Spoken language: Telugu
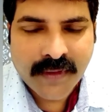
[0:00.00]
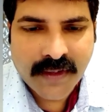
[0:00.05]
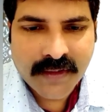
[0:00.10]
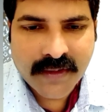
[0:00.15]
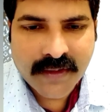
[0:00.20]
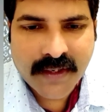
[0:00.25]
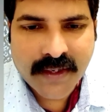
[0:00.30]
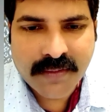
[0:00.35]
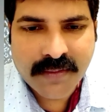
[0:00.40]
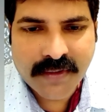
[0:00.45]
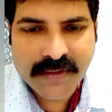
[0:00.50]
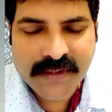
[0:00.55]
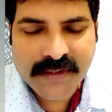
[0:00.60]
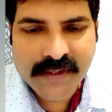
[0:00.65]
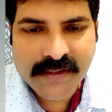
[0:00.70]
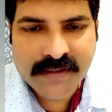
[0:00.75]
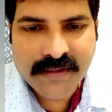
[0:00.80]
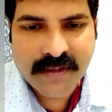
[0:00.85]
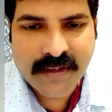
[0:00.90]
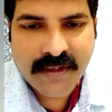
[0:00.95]
ఎందుకు రిక్వెస్ట్
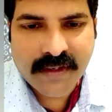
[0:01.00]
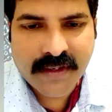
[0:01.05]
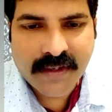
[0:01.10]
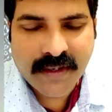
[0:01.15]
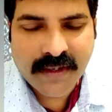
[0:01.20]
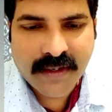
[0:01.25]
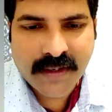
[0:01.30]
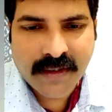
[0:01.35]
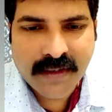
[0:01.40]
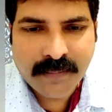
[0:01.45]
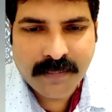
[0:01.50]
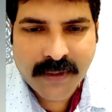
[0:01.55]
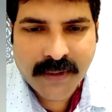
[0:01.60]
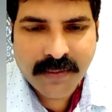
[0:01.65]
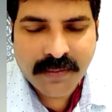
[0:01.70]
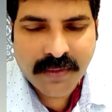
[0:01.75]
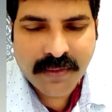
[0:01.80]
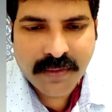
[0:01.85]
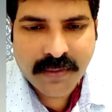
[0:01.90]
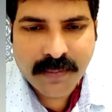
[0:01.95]
చేస్తున్నానంటే మన
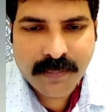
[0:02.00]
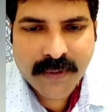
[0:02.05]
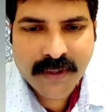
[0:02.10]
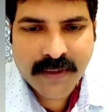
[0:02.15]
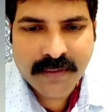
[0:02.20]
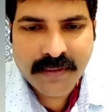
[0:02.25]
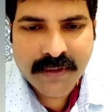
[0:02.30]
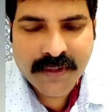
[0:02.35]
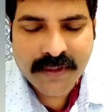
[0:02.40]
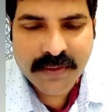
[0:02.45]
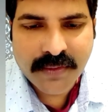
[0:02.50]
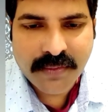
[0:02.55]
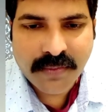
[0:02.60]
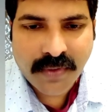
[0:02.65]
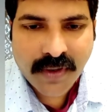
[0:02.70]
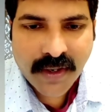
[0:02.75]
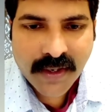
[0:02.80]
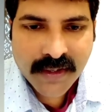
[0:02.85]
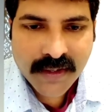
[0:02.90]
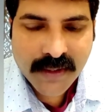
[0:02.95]
వరకు పర్వాలేదు
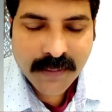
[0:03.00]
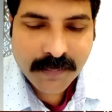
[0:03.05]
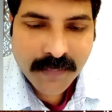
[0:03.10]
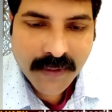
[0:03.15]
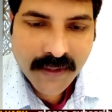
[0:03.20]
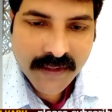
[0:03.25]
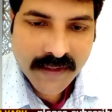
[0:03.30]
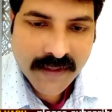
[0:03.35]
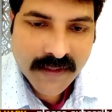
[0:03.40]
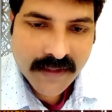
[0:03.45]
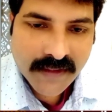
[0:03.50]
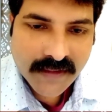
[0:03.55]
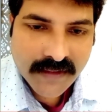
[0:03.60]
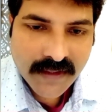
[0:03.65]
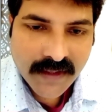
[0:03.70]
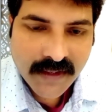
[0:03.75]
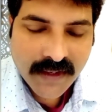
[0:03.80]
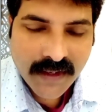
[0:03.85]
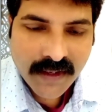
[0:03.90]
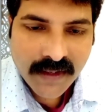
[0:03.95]
వాళ్ళకి పనికి
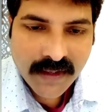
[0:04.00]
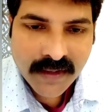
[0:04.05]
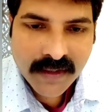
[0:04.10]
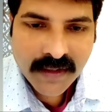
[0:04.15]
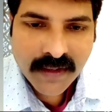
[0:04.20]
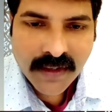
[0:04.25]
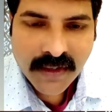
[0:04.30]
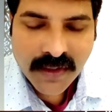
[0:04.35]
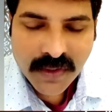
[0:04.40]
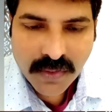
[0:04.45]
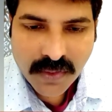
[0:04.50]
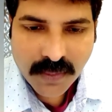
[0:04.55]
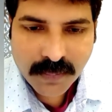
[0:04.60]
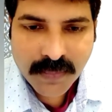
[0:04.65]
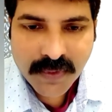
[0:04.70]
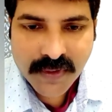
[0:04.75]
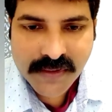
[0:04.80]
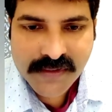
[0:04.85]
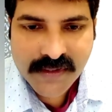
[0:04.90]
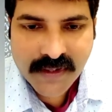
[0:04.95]
వెళ్తేనే
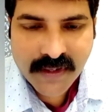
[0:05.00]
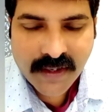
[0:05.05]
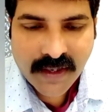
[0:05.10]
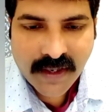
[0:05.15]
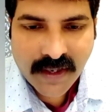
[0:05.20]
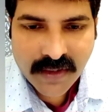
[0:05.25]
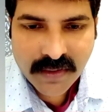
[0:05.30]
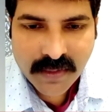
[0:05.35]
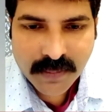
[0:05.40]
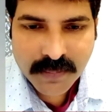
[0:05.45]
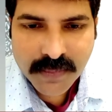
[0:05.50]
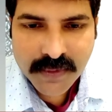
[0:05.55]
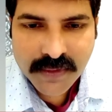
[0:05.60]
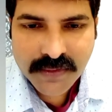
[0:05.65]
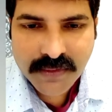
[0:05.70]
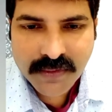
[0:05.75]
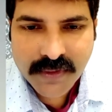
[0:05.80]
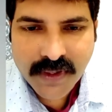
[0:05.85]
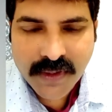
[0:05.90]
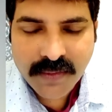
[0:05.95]
డబ్బులు వస్తాయి ఆ
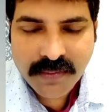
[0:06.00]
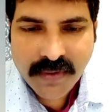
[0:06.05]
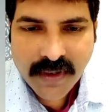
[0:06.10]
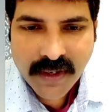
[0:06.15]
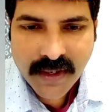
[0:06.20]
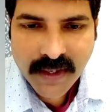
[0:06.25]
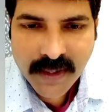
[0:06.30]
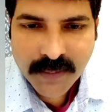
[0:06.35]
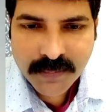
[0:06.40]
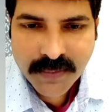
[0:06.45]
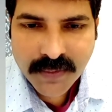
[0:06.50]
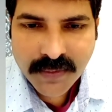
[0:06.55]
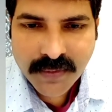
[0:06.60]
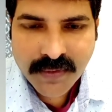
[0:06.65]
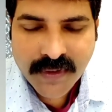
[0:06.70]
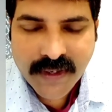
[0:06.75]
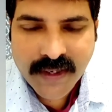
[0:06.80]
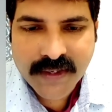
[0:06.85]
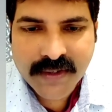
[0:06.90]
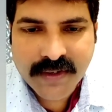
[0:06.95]
డబ్బులతోటే వాళ్ళేమో
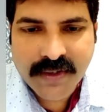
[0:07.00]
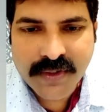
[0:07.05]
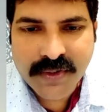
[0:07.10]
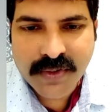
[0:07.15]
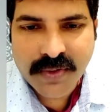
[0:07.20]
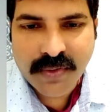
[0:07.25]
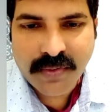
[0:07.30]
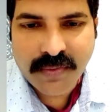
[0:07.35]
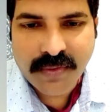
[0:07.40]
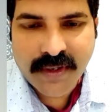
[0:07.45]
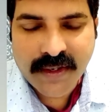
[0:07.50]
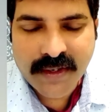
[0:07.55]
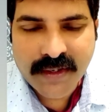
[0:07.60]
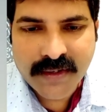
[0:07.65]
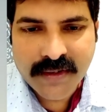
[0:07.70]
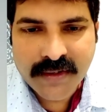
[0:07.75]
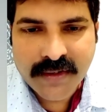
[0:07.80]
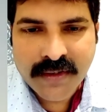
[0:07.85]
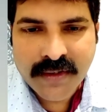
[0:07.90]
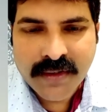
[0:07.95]
రెంట్ కట్టుకోవాలి
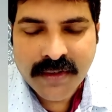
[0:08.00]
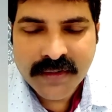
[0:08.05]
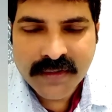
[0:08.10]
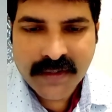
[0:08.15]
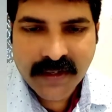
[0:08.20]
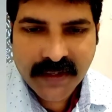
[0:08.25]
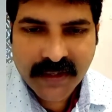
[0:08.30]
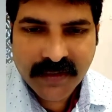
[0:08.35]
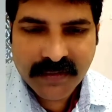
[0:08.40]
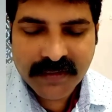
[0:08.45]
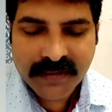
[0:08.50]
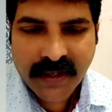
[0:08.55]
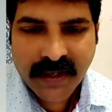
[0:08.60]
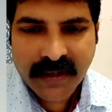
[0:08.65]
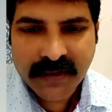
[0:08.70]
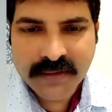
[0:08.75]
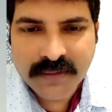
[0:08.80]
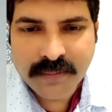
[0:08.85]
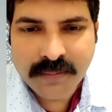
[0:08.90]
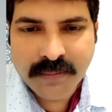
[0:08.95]
తినటం
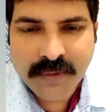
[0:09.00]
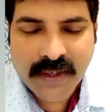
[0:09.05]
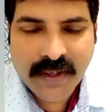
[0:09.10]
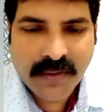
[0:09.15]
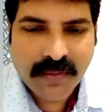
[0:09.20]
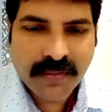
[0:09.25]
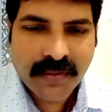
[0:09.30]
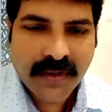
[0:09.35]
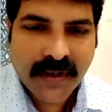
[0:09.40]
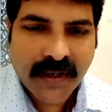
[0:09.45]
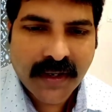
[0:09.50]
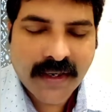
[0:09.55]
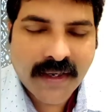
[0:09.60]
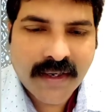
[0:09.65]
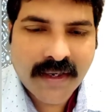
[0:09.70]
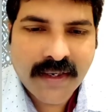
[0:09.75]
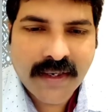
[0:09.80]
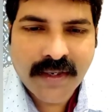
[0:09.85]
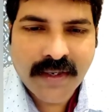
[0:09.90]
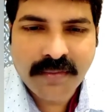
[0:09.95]
తాగటం ఎలాగున్నా
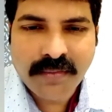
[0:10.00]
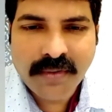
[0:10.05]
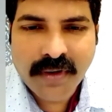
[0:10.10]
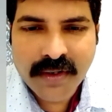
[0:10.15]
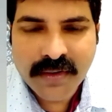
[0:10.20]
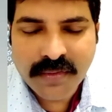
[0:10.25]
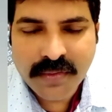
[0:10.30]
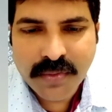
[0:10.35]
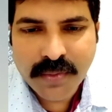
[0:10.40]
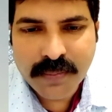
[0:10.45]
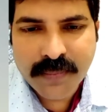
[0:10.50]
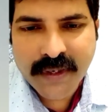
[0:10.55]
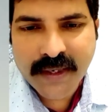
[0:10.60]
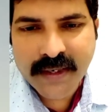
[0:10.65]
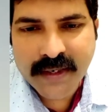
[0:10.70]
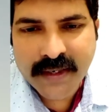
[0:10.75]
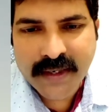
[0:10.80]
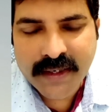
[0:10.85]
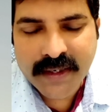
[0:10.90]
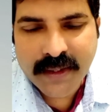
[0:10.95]
కానీ వాళ్ళకి రూమ్ రెంట్
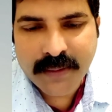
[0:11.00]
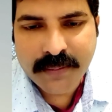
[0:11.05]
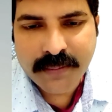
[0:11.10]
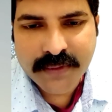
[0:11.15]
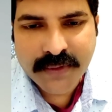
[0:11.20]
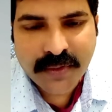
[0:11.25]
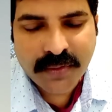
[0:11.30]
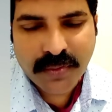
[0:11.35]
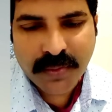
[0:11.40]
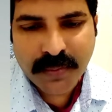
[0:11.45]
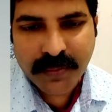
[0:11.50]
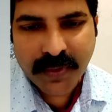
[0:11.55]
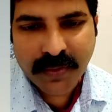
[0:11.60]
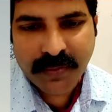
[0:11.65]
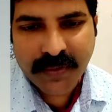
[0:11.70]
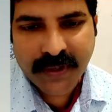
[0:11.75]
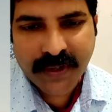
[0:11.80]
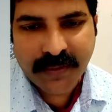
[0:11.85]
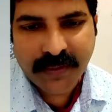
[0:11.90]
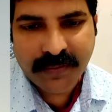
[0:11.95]
కట్టకపోతే రూమ్లో
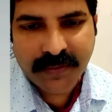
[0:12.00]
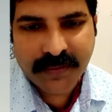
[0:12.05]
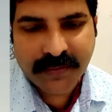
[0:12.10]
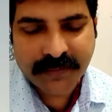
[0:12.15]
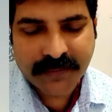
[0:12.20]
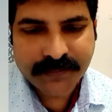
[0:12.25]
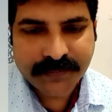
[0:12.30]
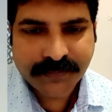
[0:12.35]
ఉండవరు